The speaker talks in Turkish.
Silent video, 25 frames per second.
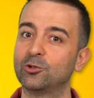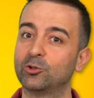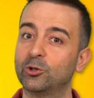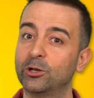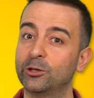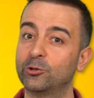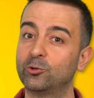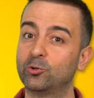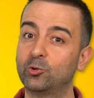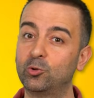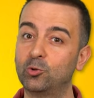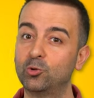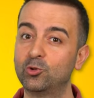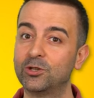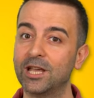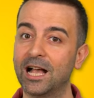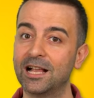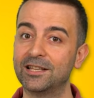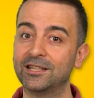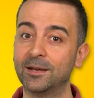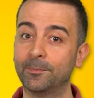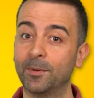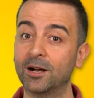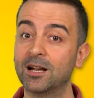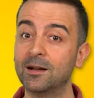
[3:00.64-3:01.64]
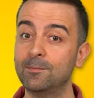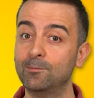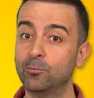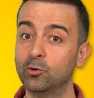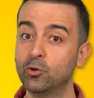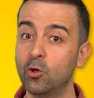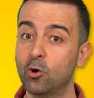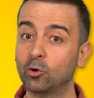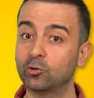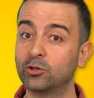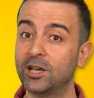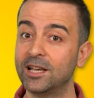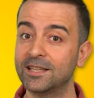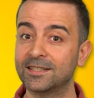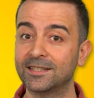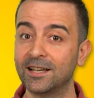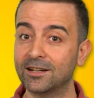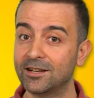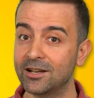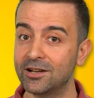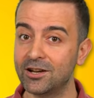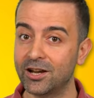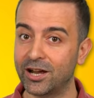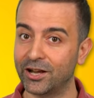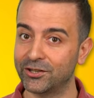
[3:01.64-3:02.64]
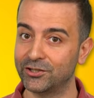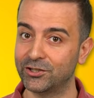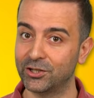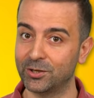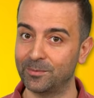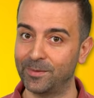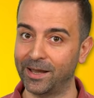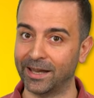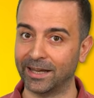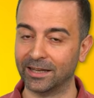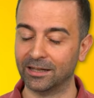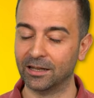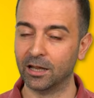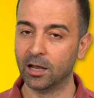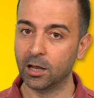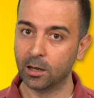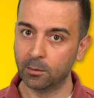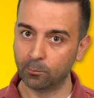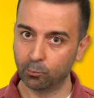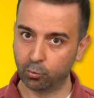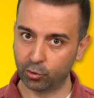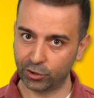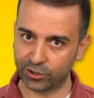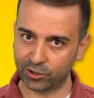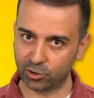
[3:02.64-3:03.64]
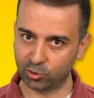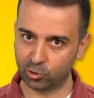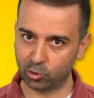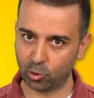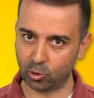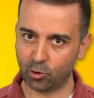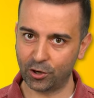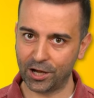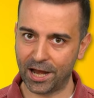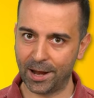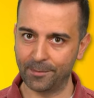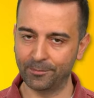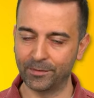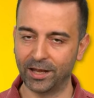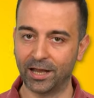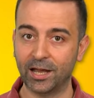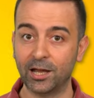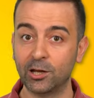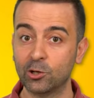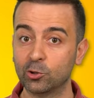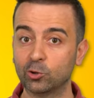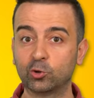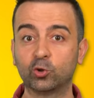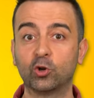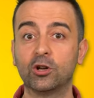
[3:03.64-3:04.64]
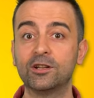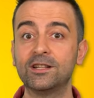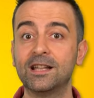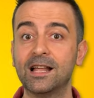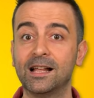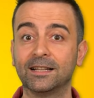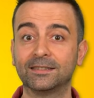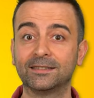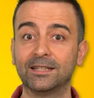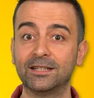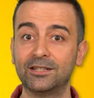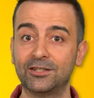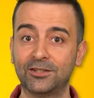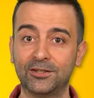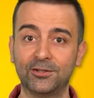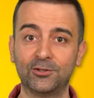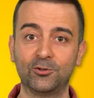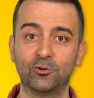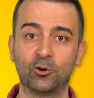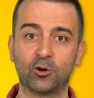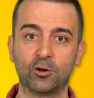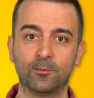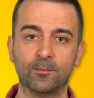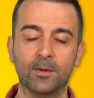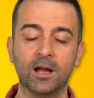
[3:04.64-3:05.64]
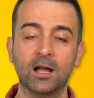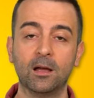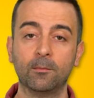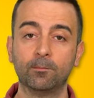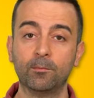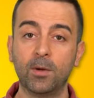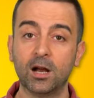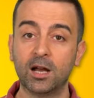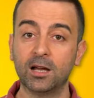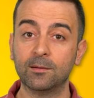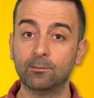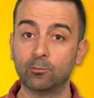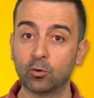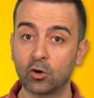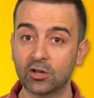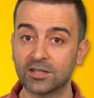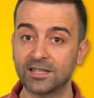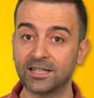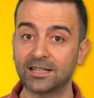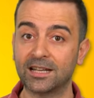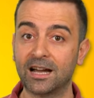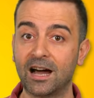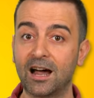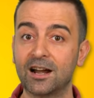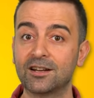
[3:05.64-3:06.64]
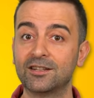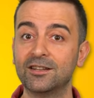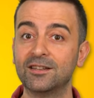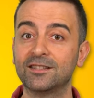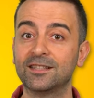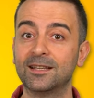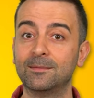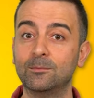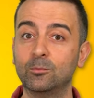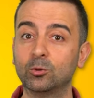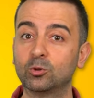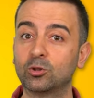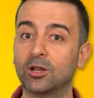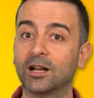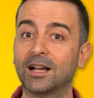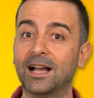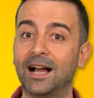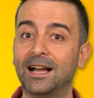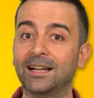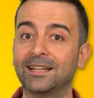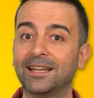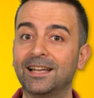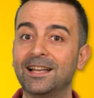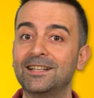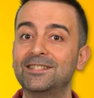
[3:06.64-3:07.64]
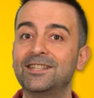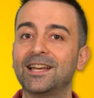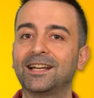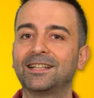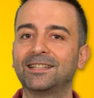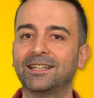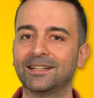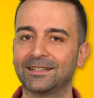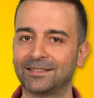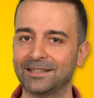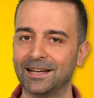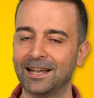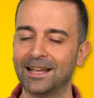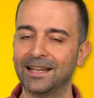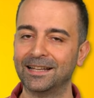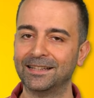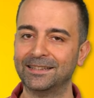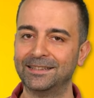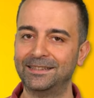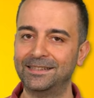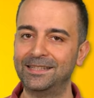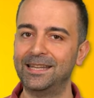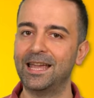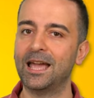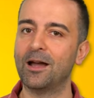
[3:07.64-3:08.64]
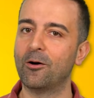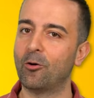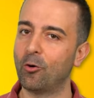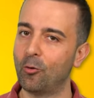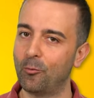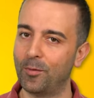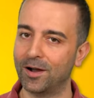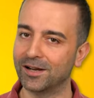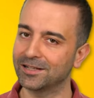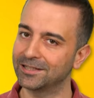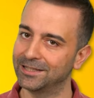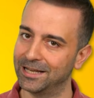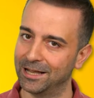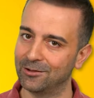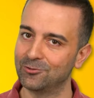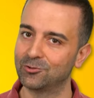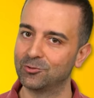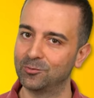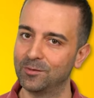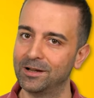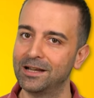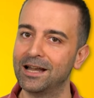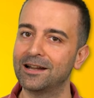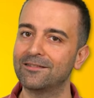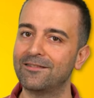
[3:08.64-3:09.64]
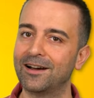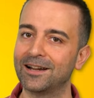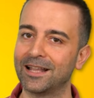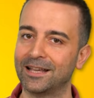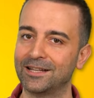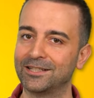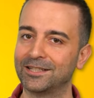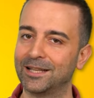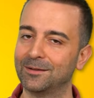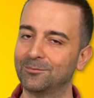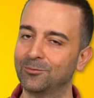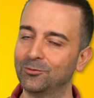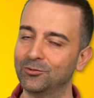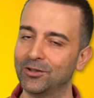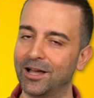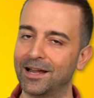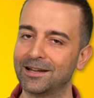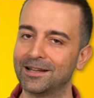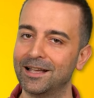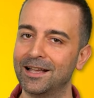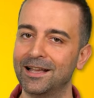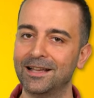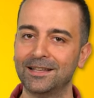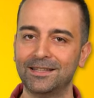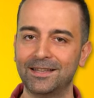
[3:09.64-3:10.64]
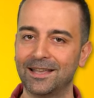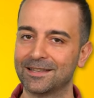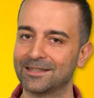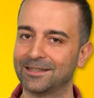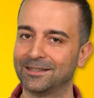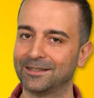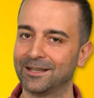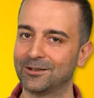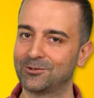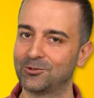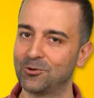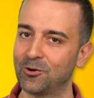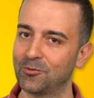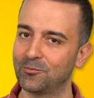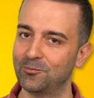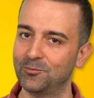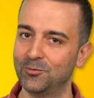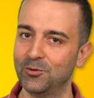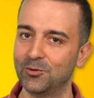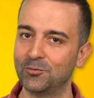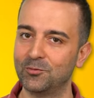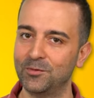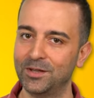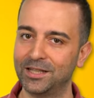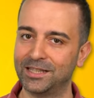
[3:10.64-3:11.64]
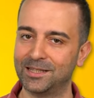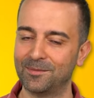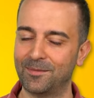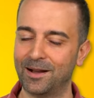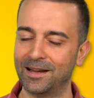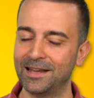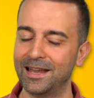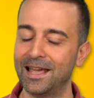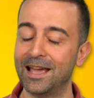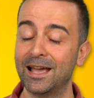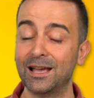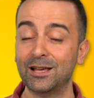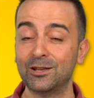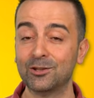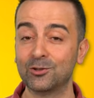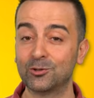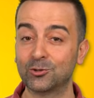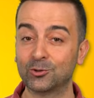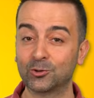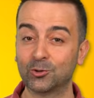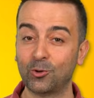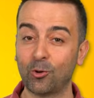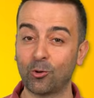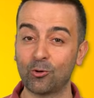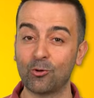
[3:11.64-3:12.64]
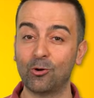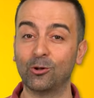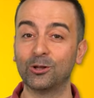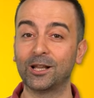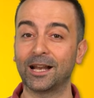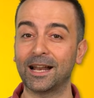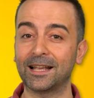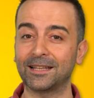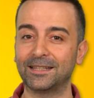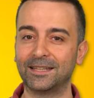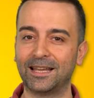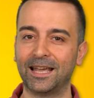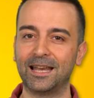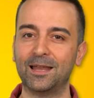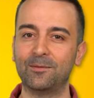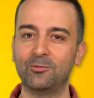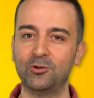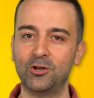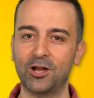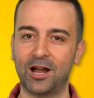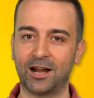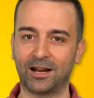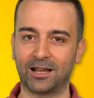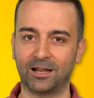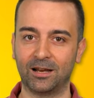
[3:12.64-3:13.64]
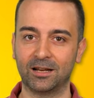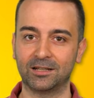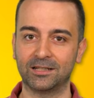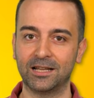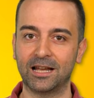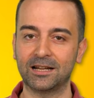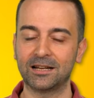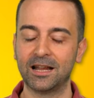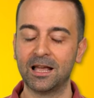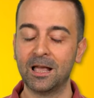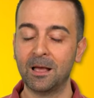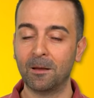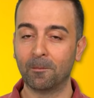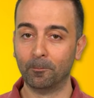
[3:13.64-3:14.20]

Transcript: Şöyle güzelce. Bakın bu noktayı sakın kaçırmayın. Burası çok önemli. Şuranın altını çiziyorum. Bakın burası karşınıza mutlaka gelecektir diye o başlayan cümleler var ya işte bunlar yazılıda çok büyük bir ihtimalle soru olarak gelebiliyor arkadaşlar.